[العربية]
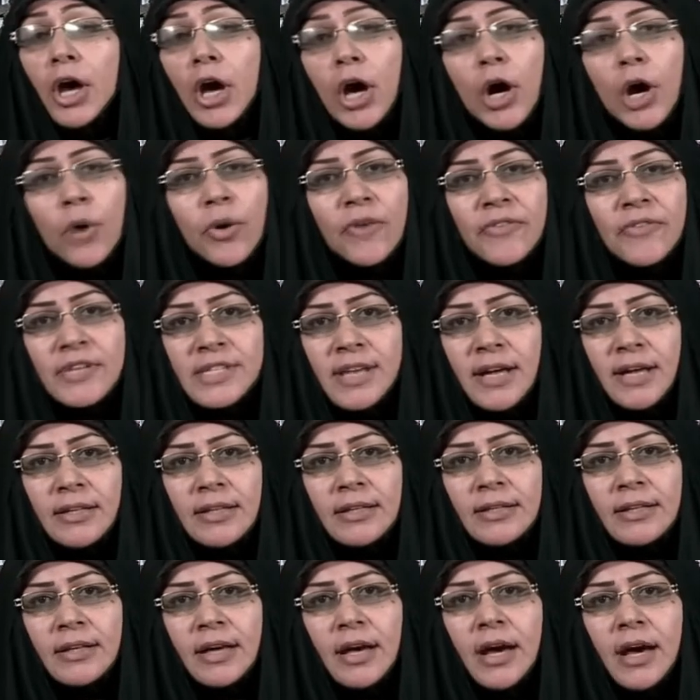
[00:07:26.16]
هو فساد
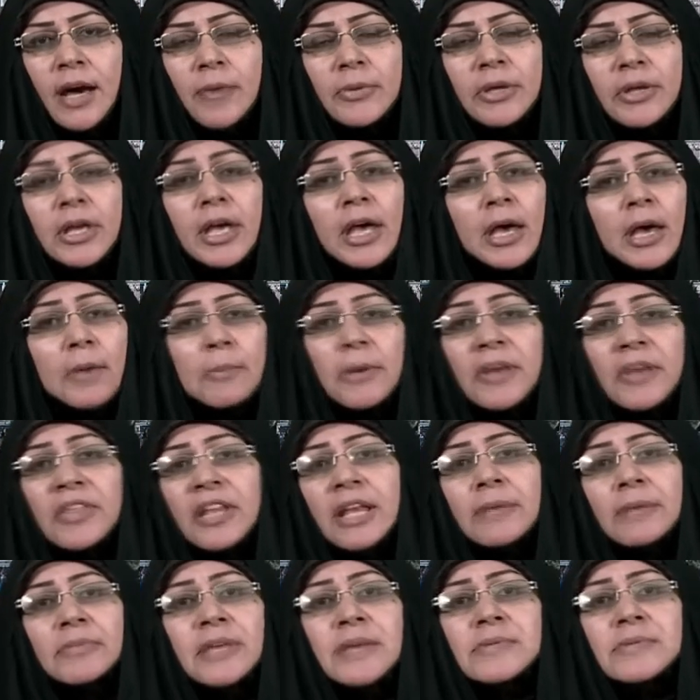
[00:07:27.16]
انتخابي
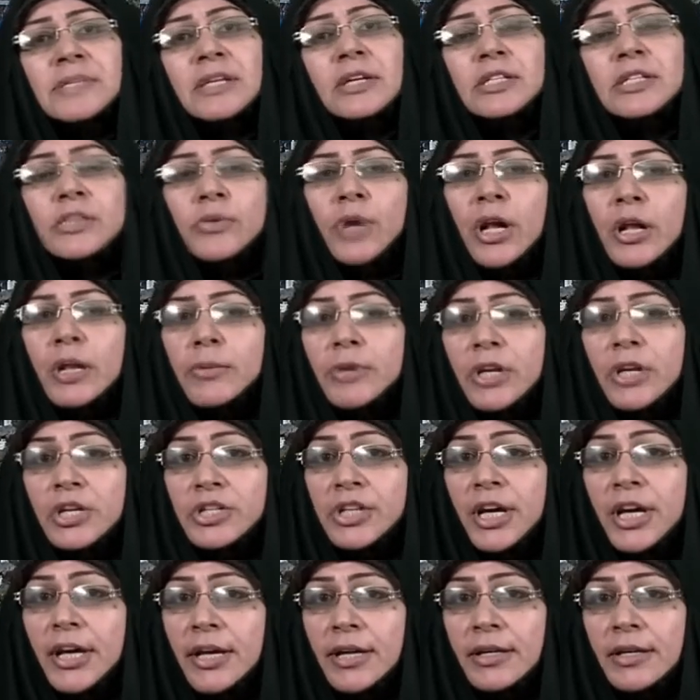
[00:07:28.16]
مثلا تنزيق صور
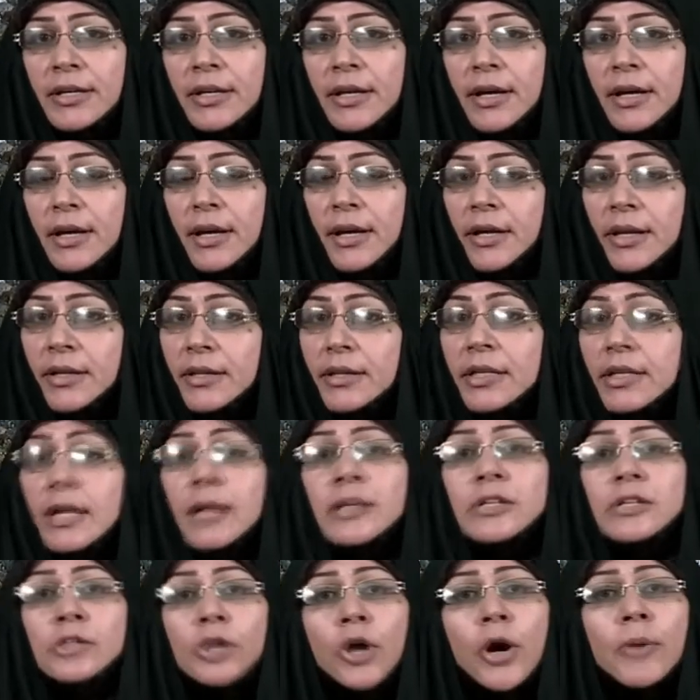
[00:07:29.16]
المرشحين
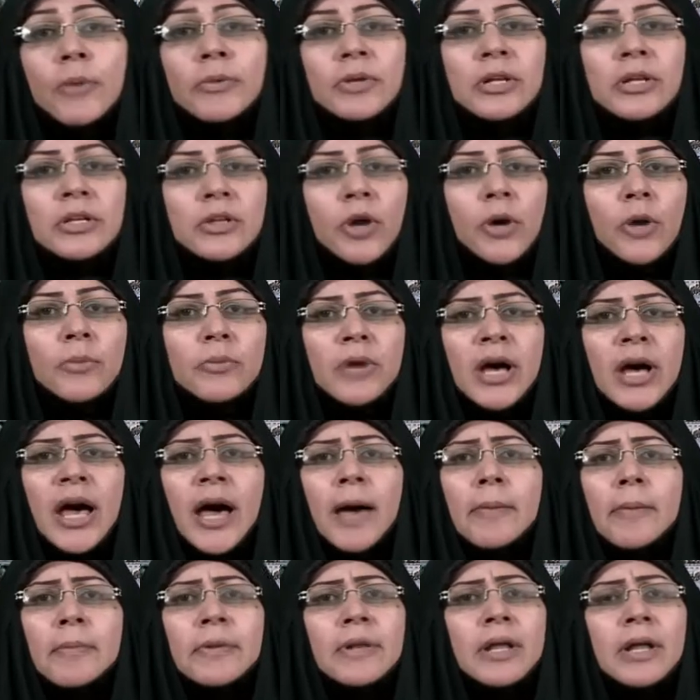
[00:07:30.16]
اليوم اليوم
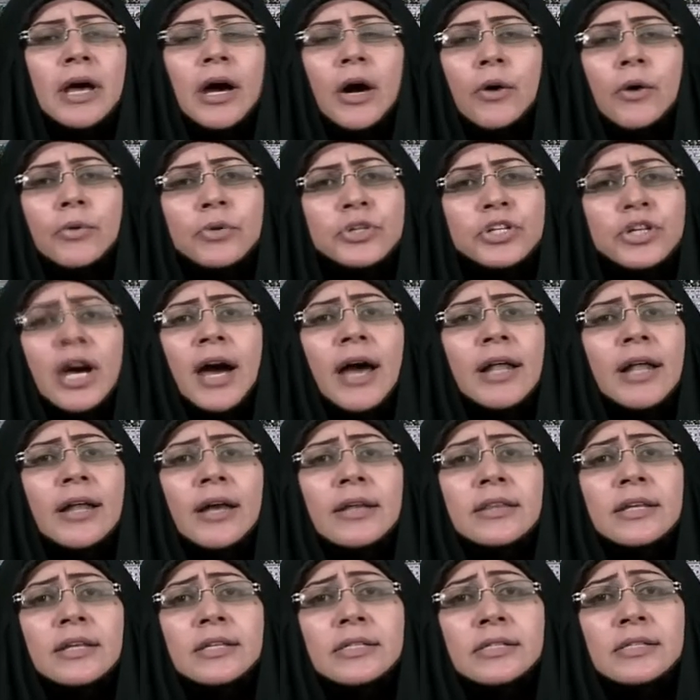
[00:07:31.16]
حمله هوجاء
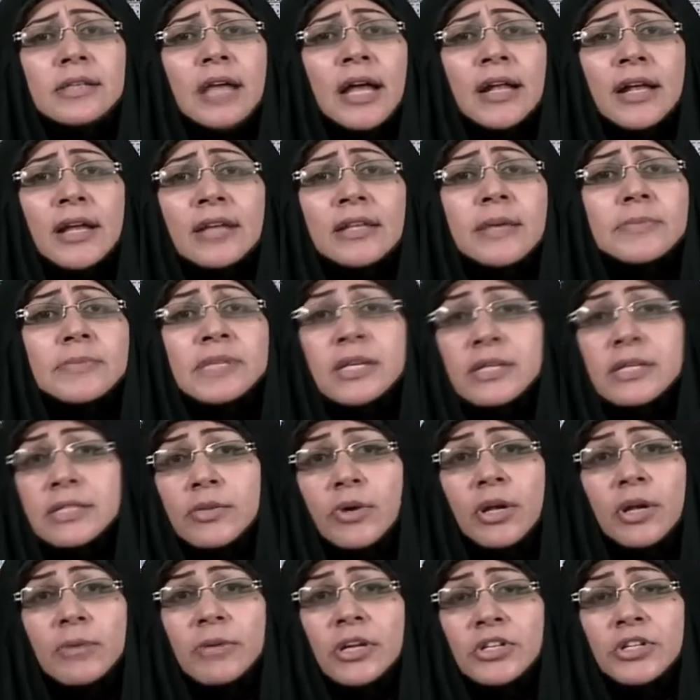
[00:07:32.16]
على على تمزيق
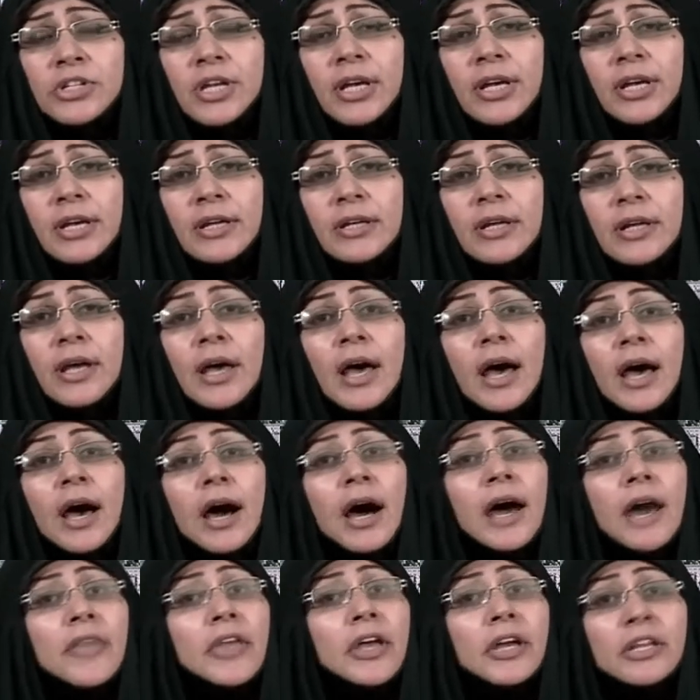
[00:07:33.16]
صور المرشحين،
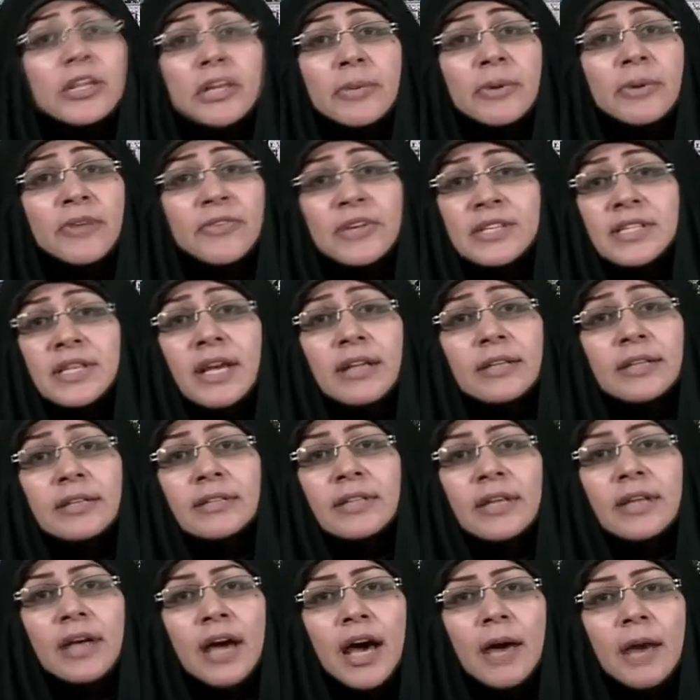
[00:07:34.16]
هذا يعتبر فساد
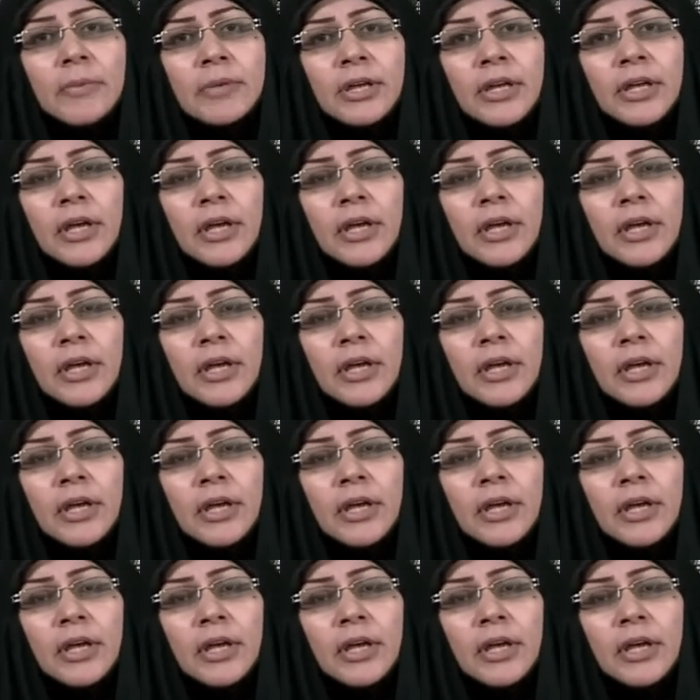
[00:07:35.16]
انتخابي